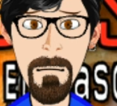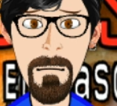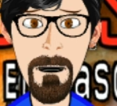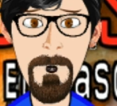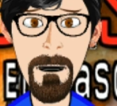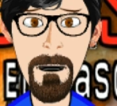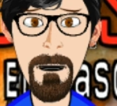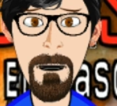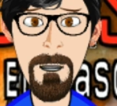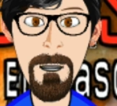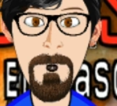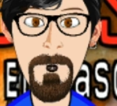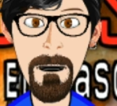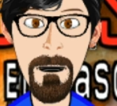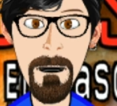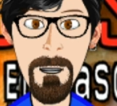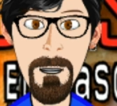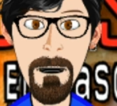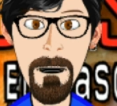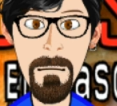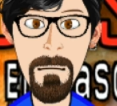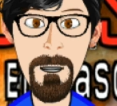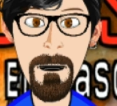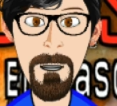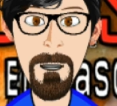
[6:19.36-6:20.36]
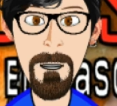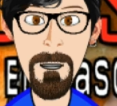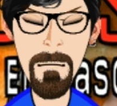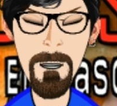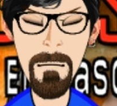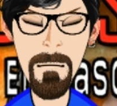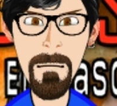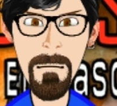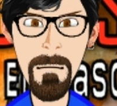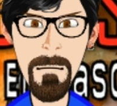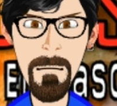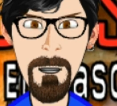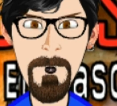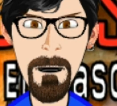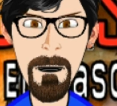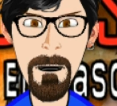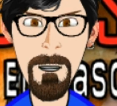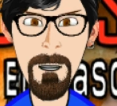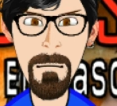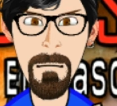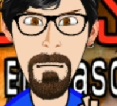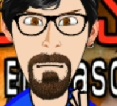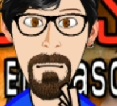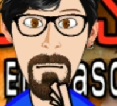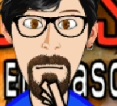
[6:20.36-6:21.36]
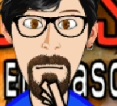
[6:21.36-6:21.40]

Y nos vemos otro día. ¡Chao!